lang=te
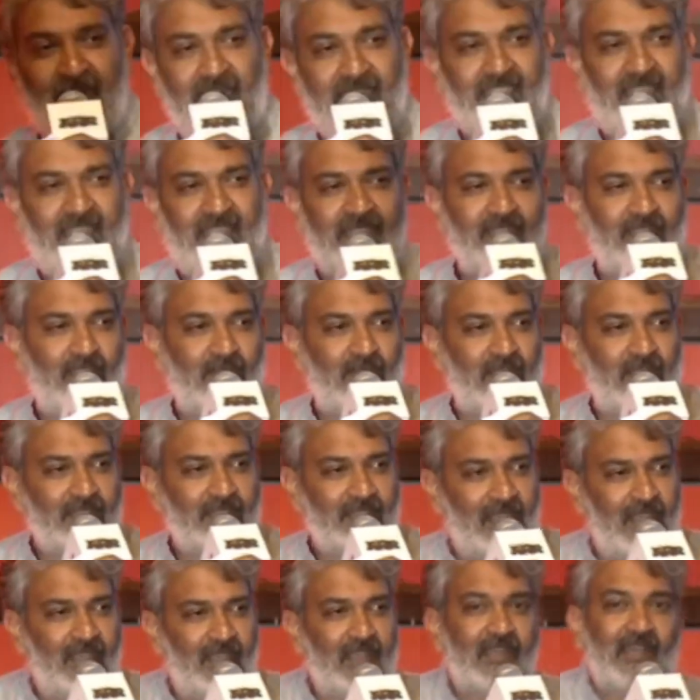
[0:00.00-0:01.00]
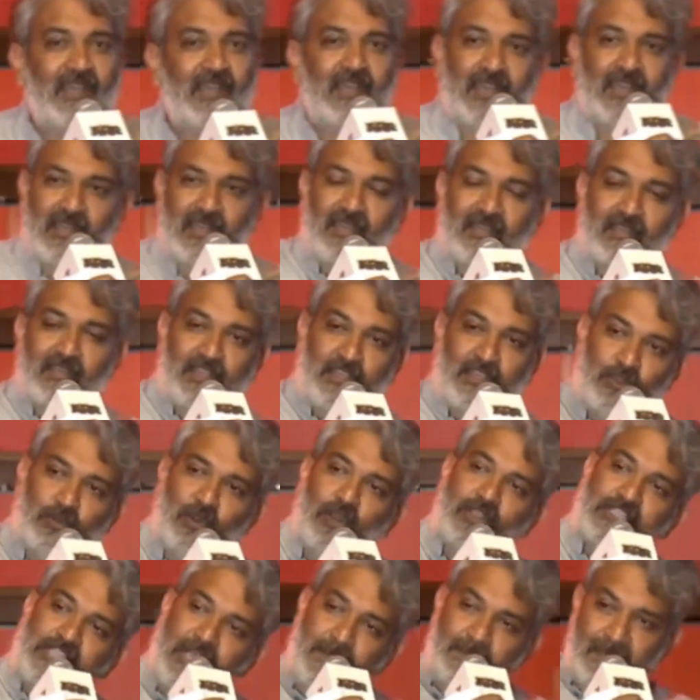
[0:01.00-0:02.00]
రిలీజ్ అయిన తర్వాత ఇంకో
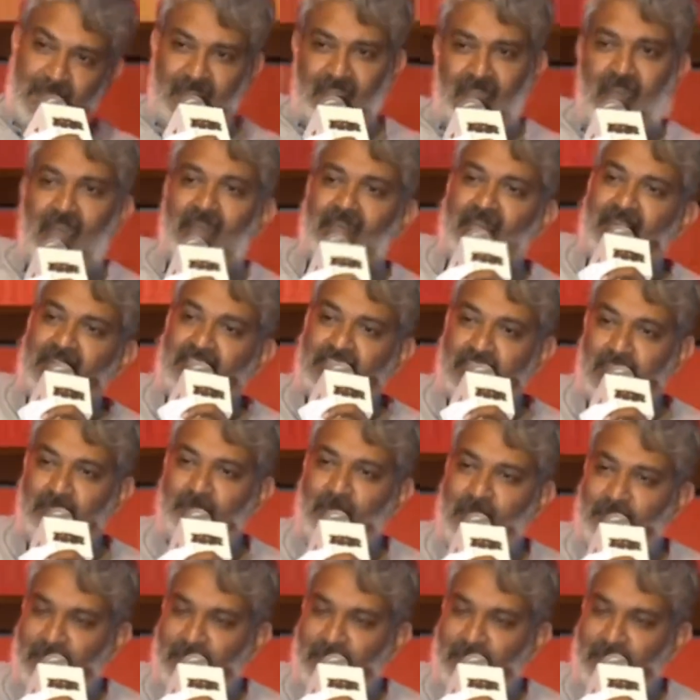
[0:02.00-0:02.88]
సెపరేట్ ఆర్ఆర్ సినిమా